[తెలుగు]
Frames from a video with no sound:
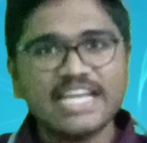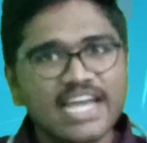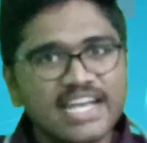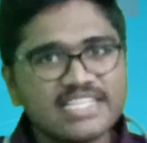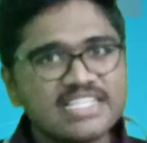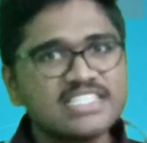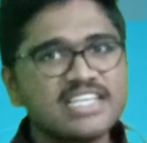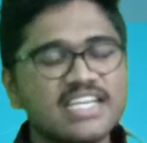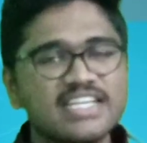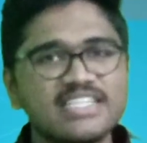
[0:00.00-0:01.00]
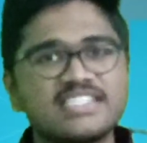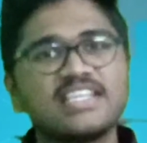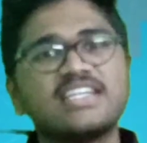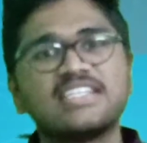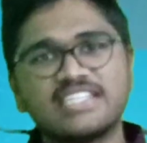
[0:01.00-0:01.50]
సెకండ్ ఎసెన్షియల్ ఈజ్
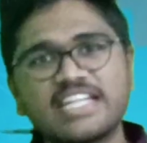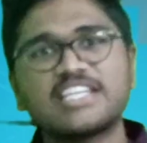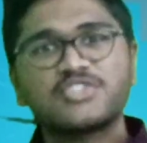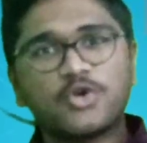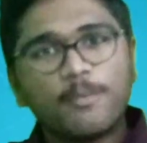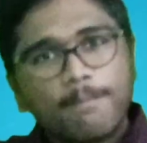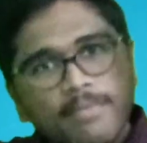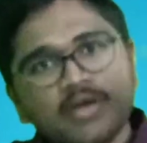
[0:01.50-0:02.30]
స్టెథస్కోప్